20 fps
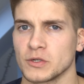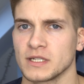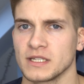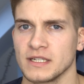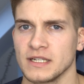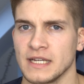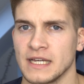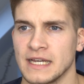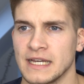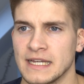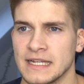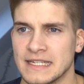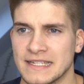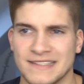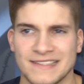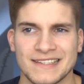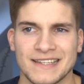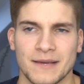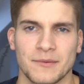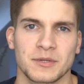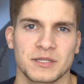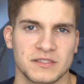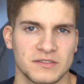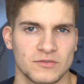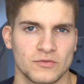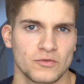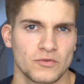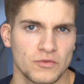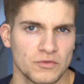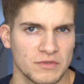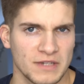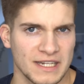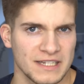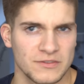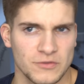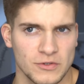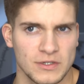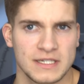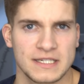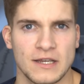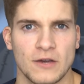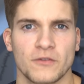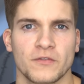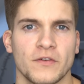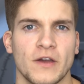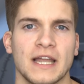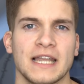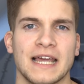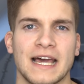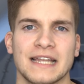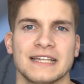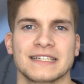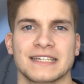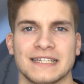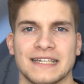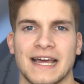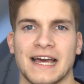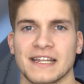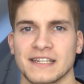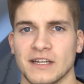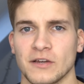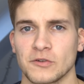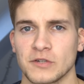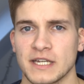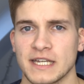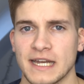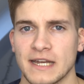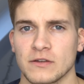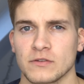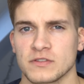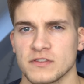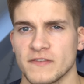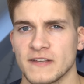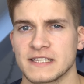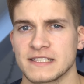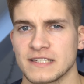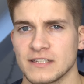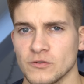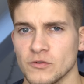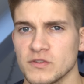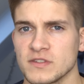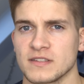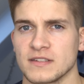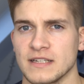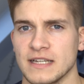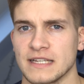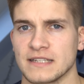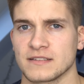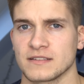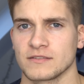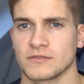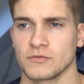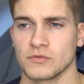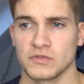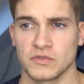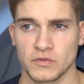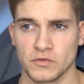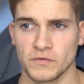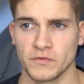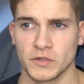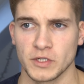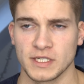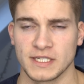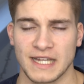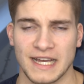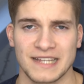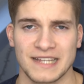wurde, die sich aber so gut natürlich auch für alle anderen A321 nutzen lässt. Und so wurde